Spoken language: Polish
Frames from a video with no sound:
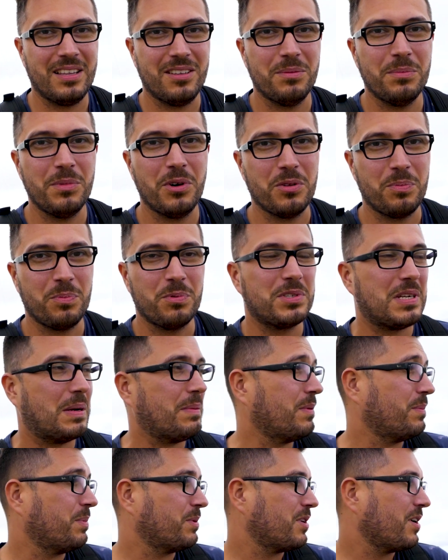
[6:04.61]
No my
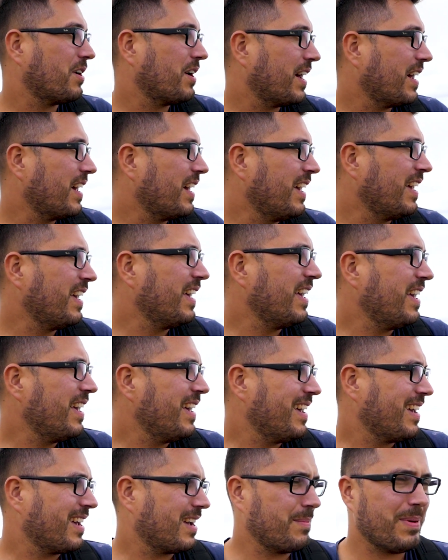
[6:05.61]
odpuszczamy, bo trochę
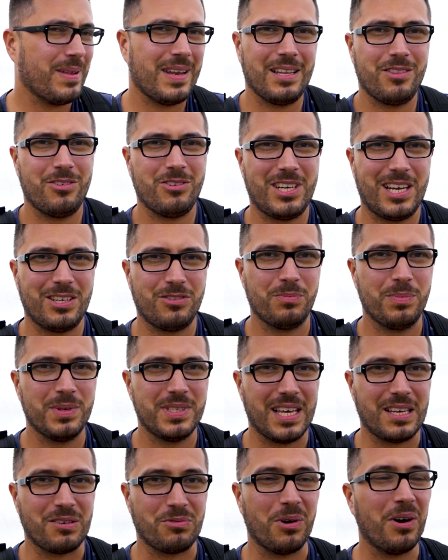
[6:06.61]
chyba na to czasu by
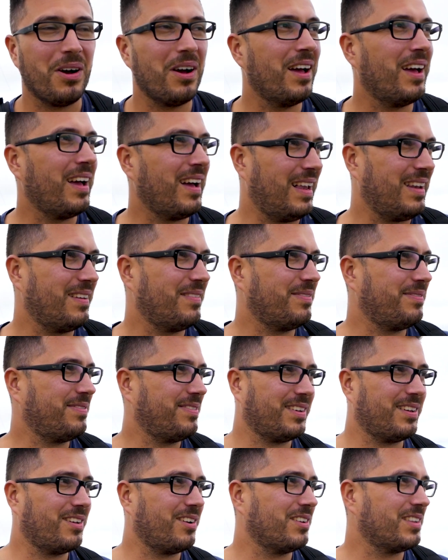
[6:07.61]
zeszło, ale
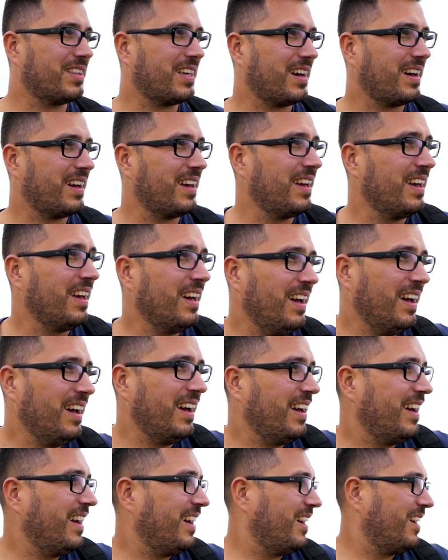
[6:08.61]
wygląda
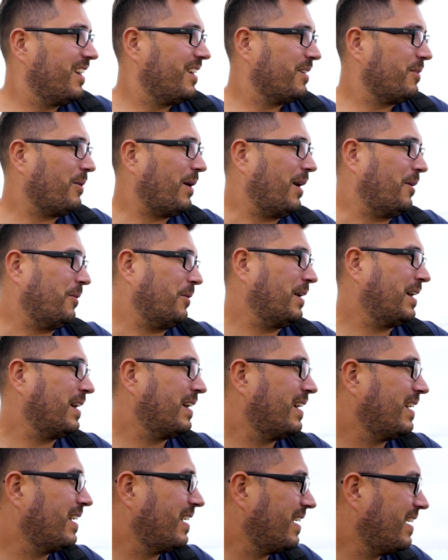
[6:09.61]
wow.
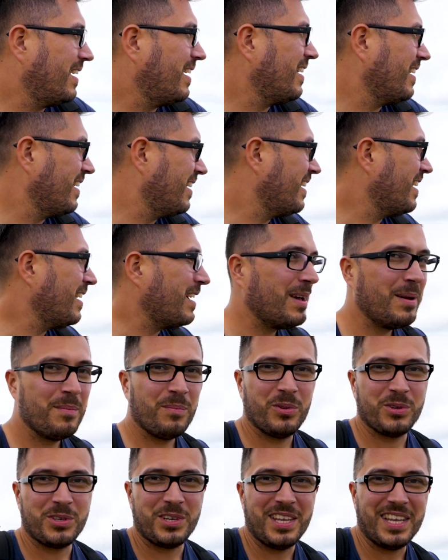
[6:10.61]

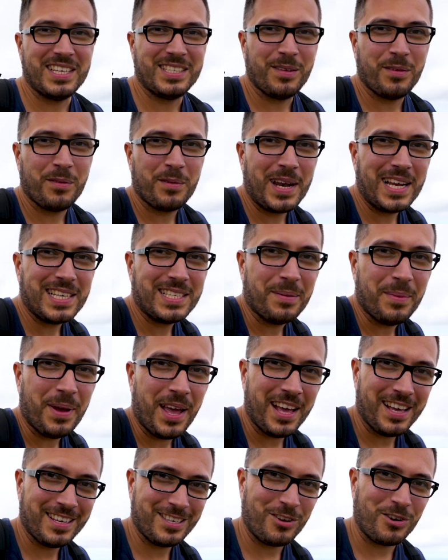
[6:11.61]
Może następnym razem
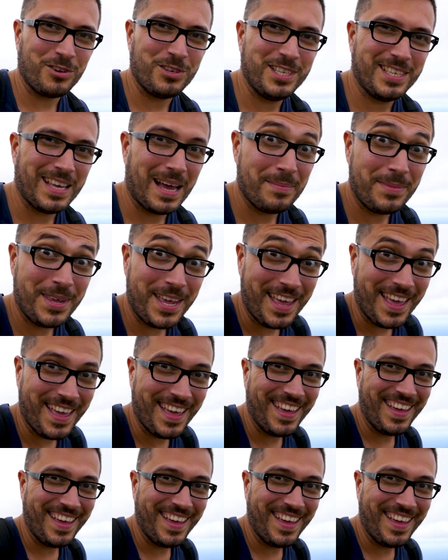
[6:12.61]
z rodzicami.